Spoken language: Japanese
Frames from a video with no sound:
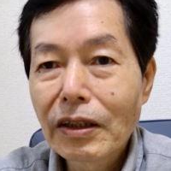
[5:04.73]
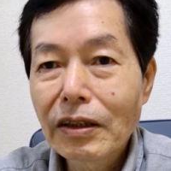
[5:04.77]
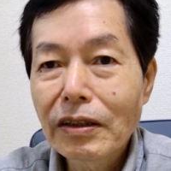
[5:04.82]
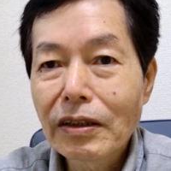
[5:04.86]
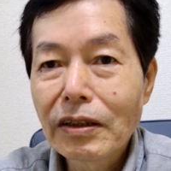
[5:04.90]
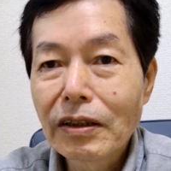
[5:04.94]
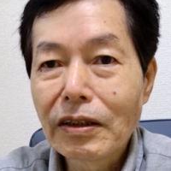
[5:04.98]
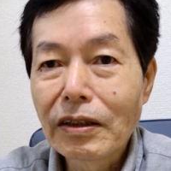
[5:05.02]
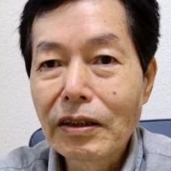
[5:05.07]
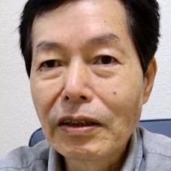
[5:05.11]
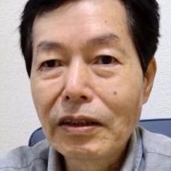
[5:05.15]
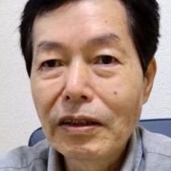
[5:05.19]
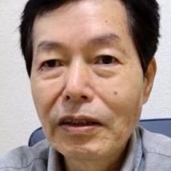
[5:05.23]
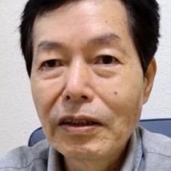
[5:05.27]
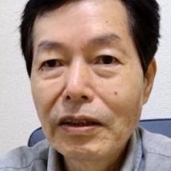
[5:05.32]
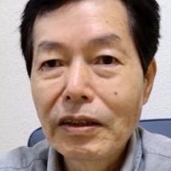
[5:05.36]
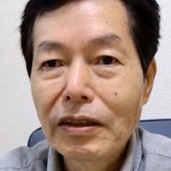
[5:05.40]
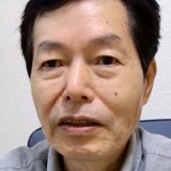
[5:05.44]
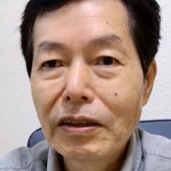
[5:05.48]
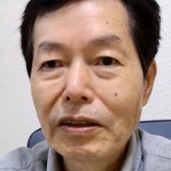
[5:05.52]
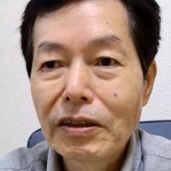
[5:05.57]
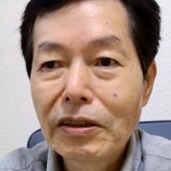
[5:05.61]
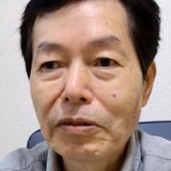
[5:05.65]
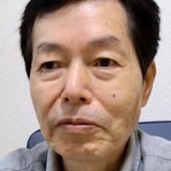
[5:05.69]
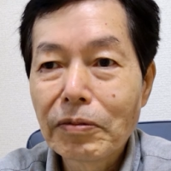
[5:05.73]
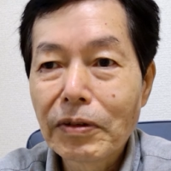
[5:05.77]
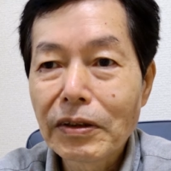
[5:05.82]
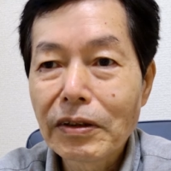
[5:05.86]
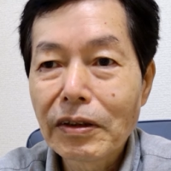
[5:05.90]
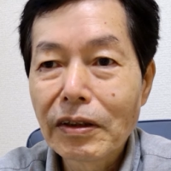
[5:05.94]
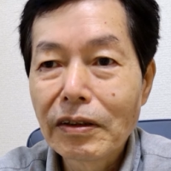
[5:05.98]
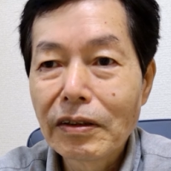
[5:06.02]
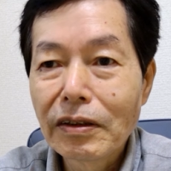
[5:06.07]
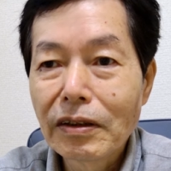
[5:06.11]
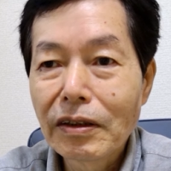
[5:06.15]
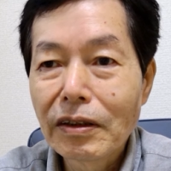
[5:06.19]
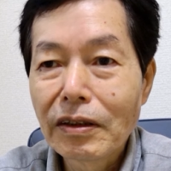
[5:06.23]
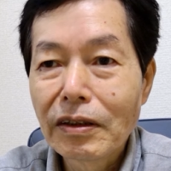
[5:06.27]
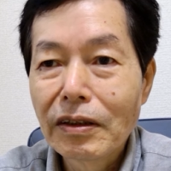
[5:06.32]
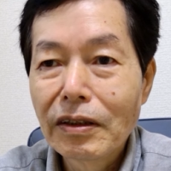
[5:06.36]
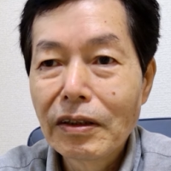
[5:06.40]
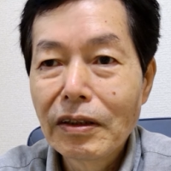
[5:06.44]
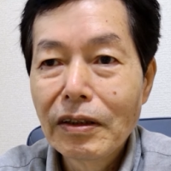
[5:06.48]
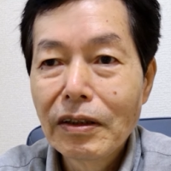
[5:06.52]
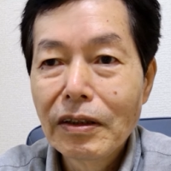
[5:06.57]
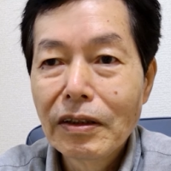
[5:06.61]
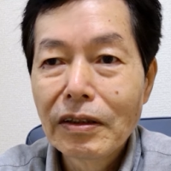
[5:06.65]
はっきりしませんね。